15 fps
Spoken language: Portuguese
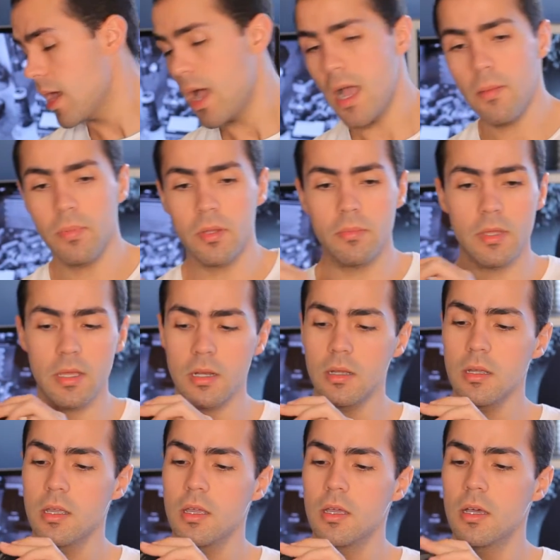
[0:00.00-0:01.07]
a
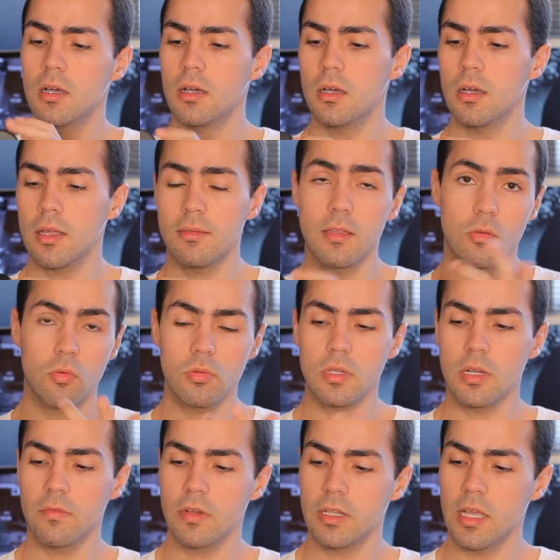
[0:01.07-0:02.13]
primeira, uh, a segunda,
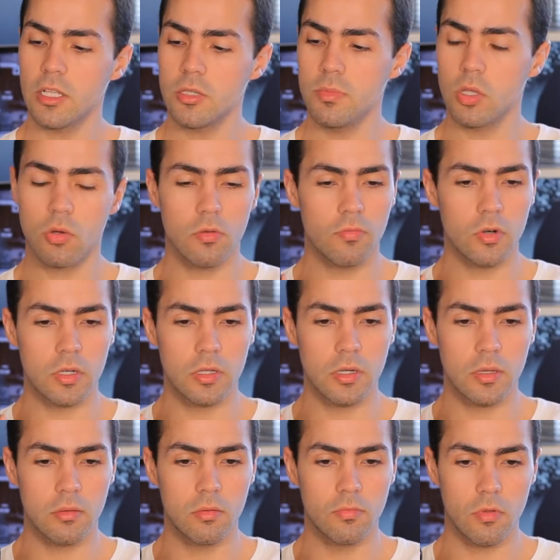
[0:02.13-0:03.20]
na verdade, Micro Four
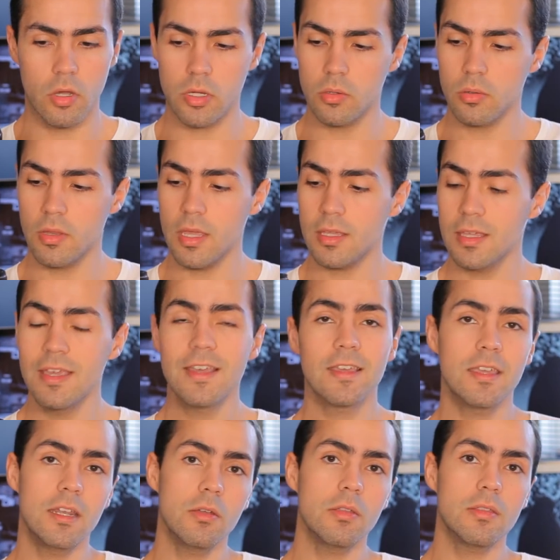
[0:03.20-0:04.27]
Thirds do vlog do Zack,
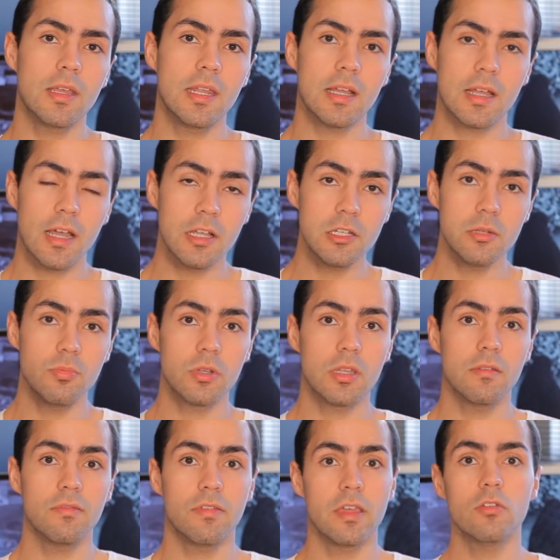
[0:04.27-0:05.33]
que não está na caixa
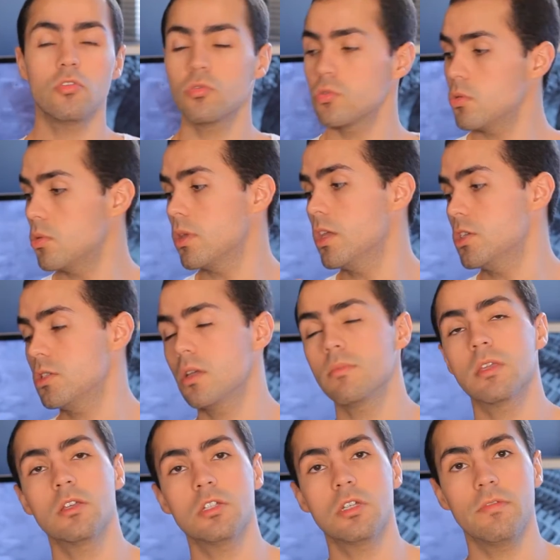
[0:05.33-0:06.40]
porque veio junto do kit da
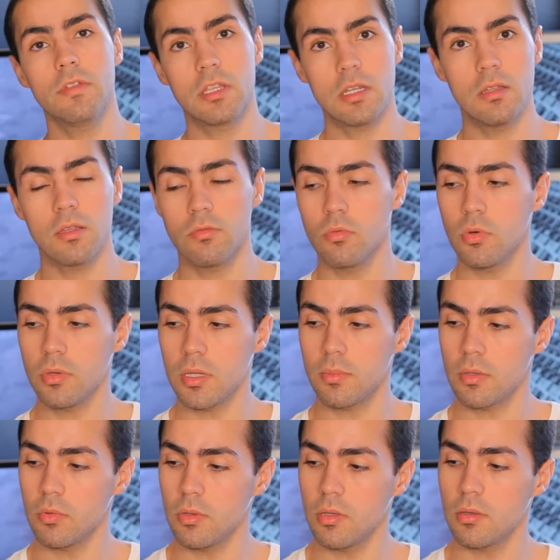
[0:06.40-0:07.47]
minha GF3, que vou mostrar
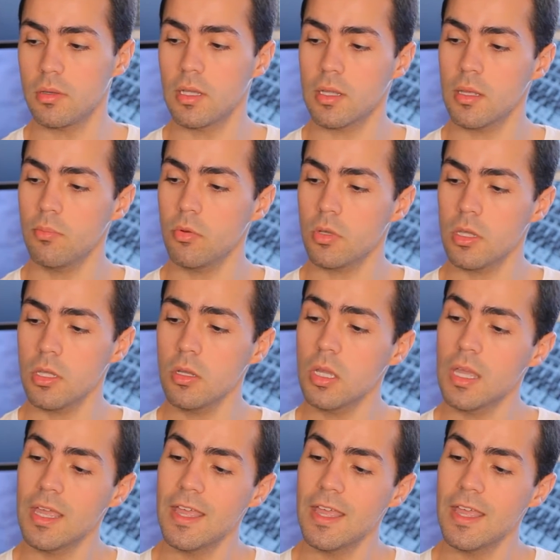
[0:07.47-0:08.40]
para vocês daqui a pouquinho.